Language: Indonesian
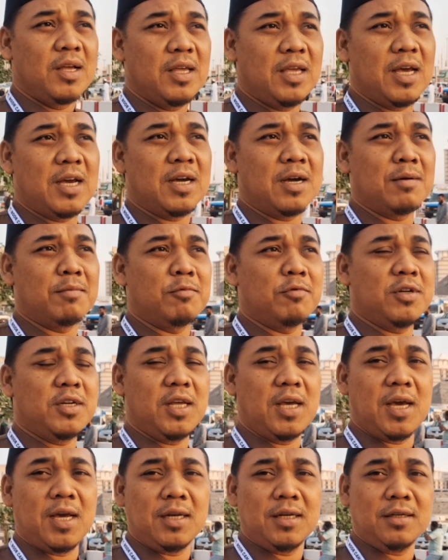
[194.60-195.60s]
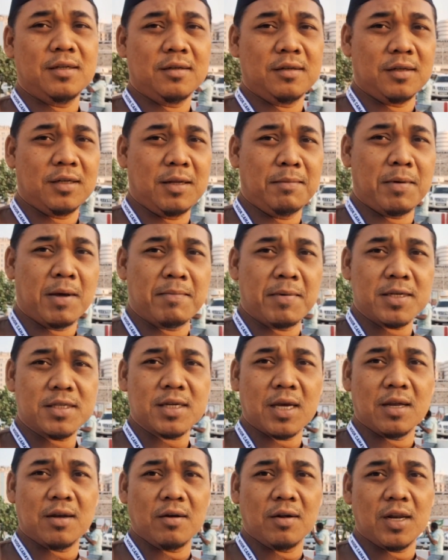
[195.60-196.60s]
Yang kemudian
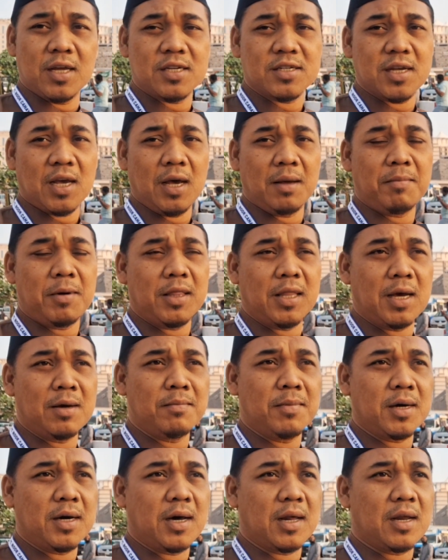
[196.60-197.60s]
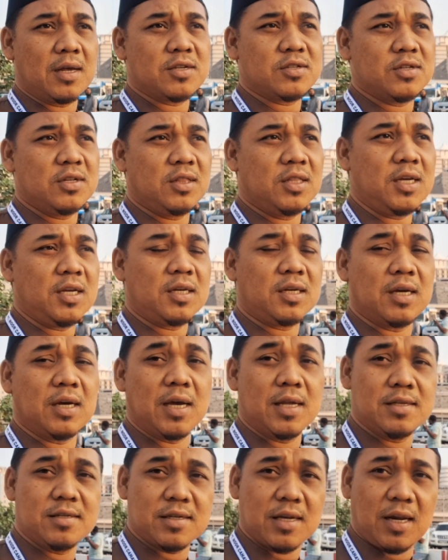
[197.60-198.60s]
dibebaskan oleh sahabat Abu Bakar As-Siddiq
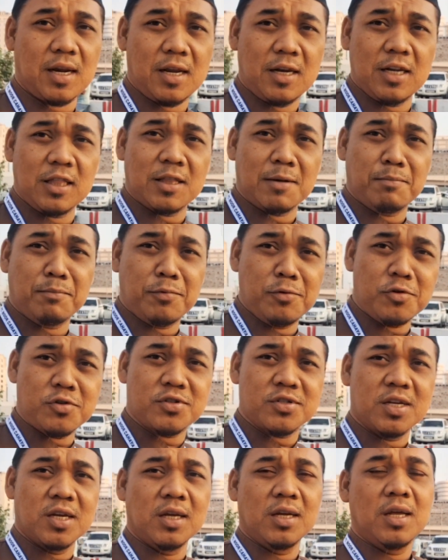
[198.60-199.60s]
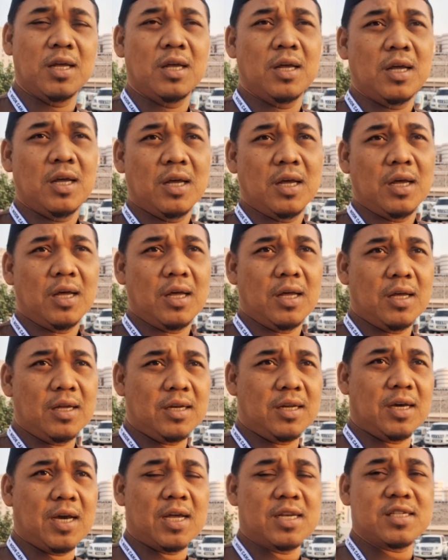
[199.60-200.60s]
dengan cara ditebus Eh,
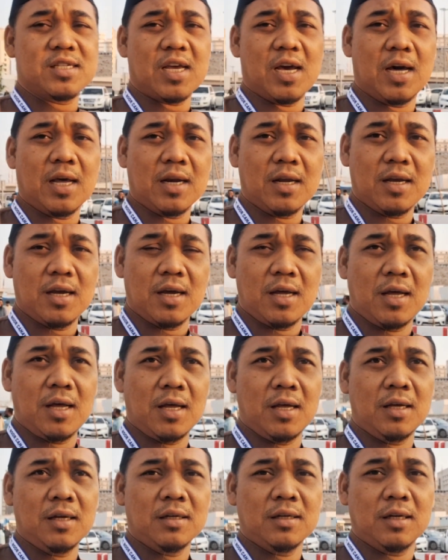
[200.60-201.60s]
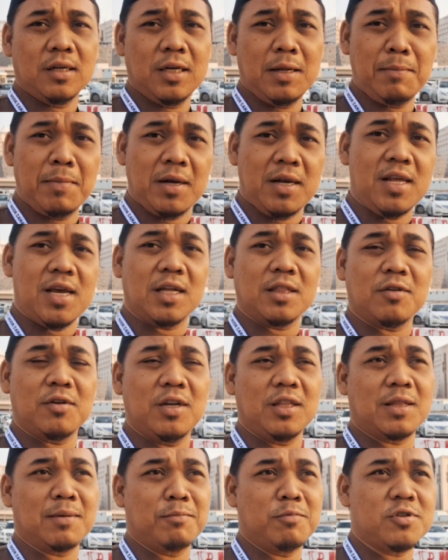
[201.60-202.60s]
dengan seharga dibeli atau
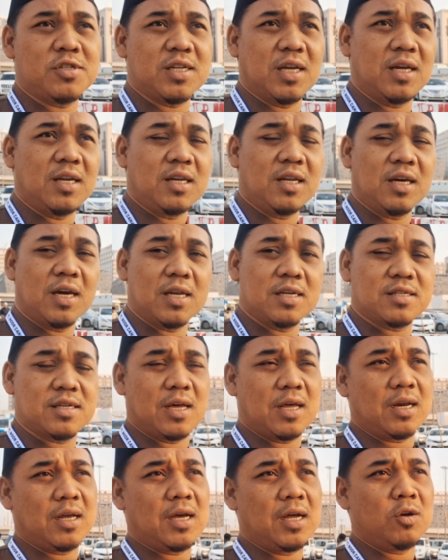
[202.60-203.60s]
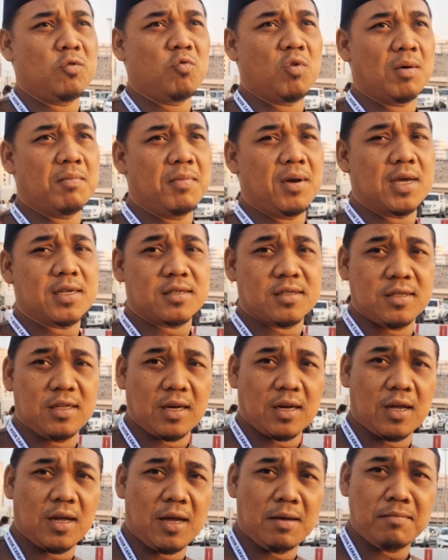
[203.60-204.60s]
ditebus ya dengan seharga 12
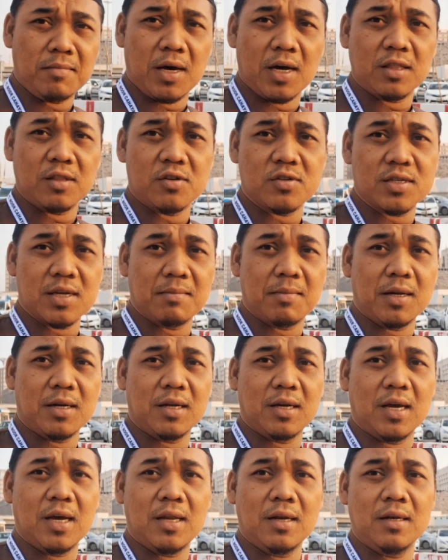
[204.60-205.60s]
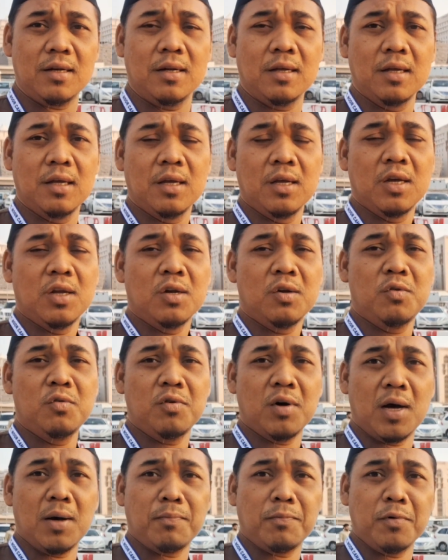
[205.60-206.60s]
dirham atau sama dengan
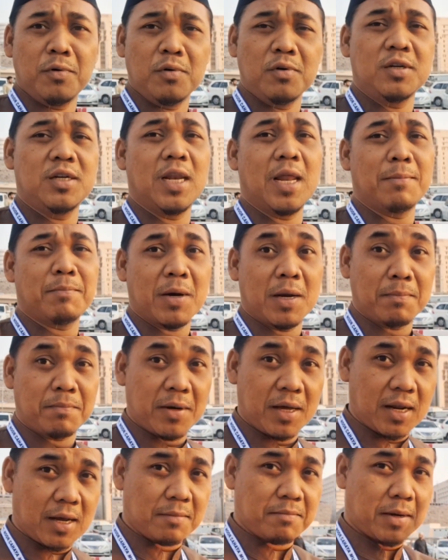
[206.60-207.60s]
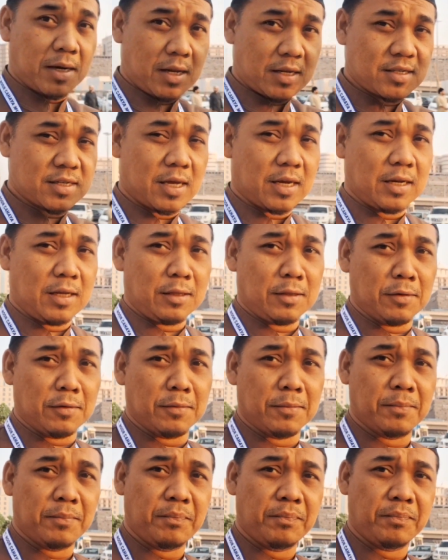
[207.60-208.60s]
28 perak pada saat itu.